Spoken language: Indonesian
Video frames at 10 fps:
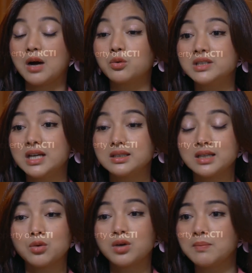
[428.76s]
Nah, aku janji
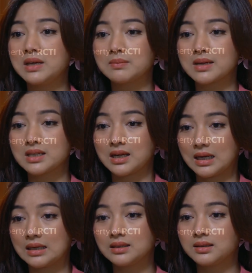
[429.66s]
aku nggak bikin
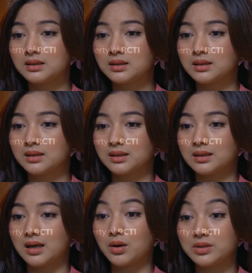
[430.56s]
masalah.
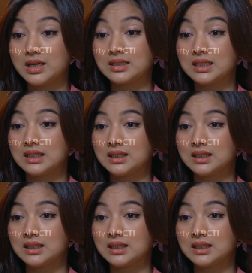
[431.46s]
Aku janji.